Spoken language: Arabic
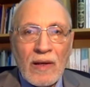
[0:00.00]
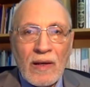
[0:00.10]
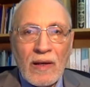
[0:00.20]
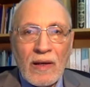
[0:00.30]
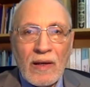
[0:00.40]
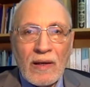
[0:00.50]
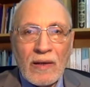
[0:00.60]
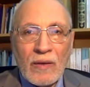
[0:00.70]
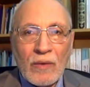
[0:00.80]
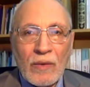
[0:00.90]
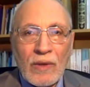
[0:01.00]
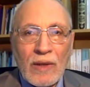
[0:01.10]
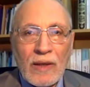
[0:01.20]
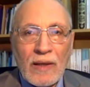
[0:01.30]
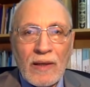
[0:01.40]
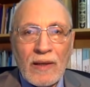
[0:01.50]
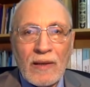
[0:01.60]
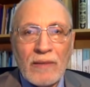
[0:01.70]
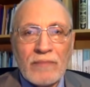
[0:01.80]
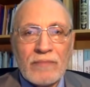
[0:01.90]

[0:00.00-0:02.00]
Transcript: آه، يقول آه،